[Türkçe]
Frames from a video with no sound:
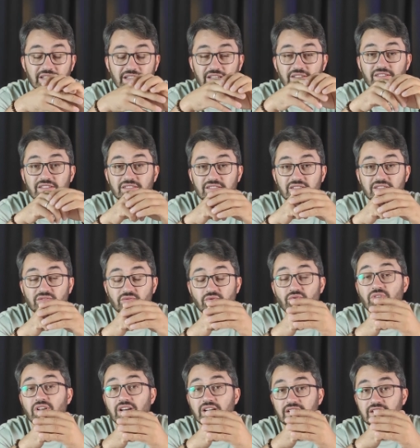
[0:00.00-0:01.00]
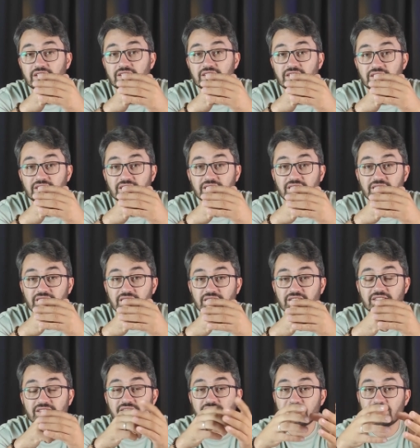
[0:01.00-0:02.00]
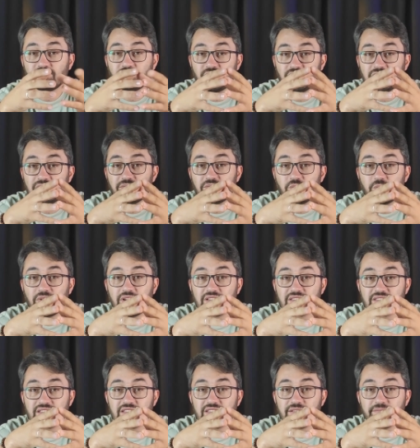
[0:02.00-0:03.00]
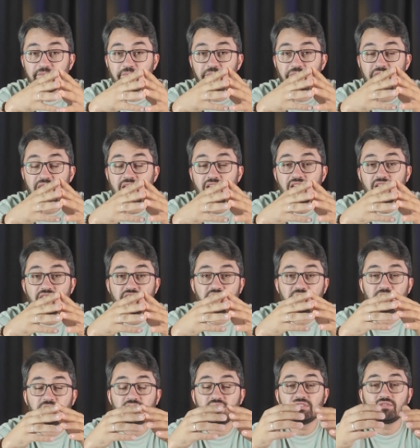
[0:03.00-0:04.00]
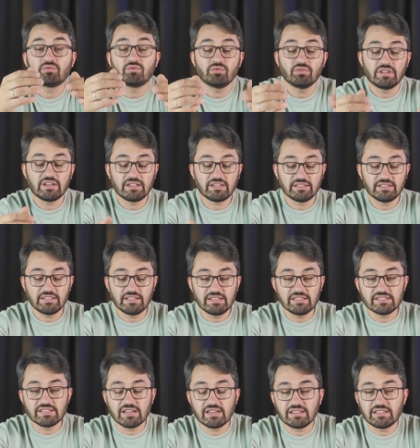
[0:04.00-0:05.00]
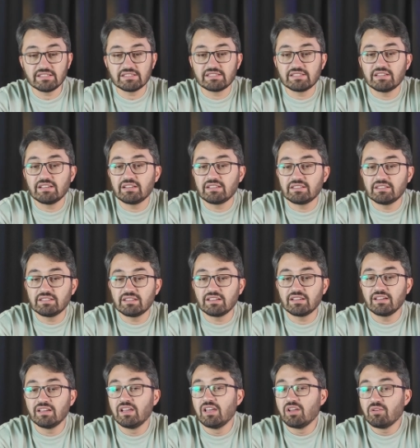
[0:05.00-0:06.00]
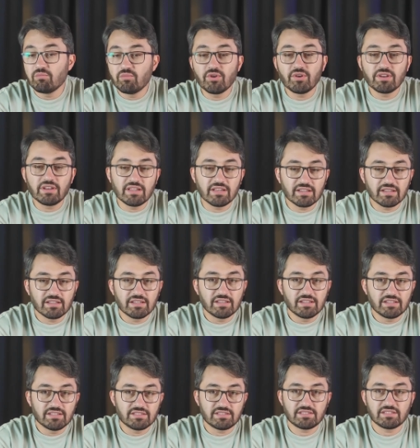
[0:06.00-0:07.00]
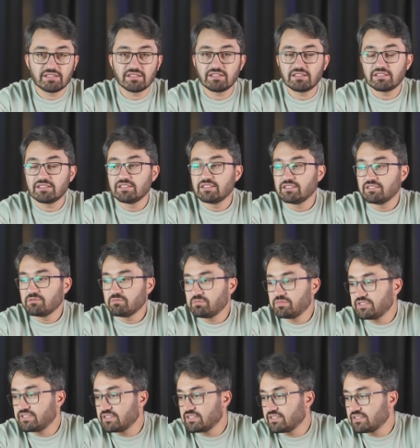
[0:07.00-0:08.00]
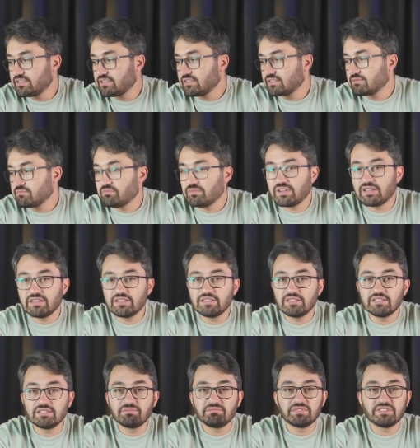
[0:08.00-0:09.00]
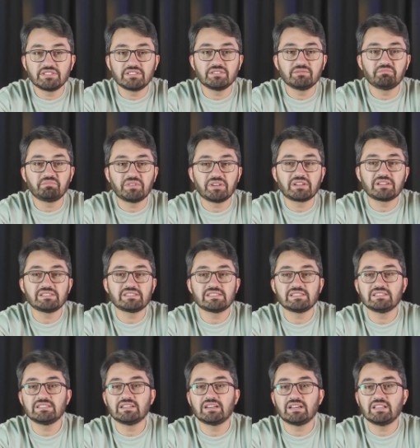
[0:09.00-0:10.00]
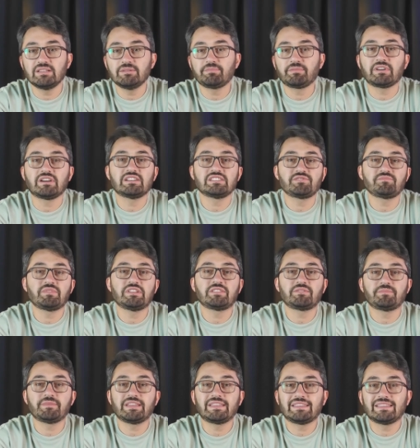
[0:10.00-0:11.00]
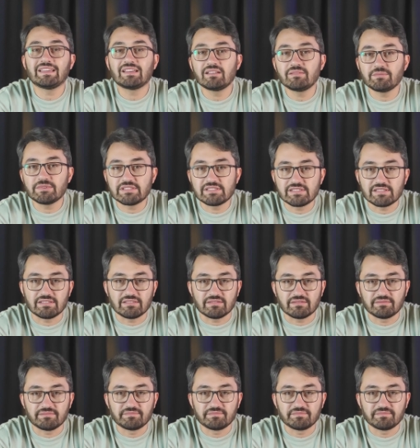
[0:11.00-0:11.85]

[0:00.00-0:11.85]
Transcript: Evet kul hakkı dedik. Kısaca bundan bir bahsedeyim. Şimdi kul hakkı deyince herkesin aklına böyle işte birinin malını, birinin parasını alıp gasp etmek gelmesin.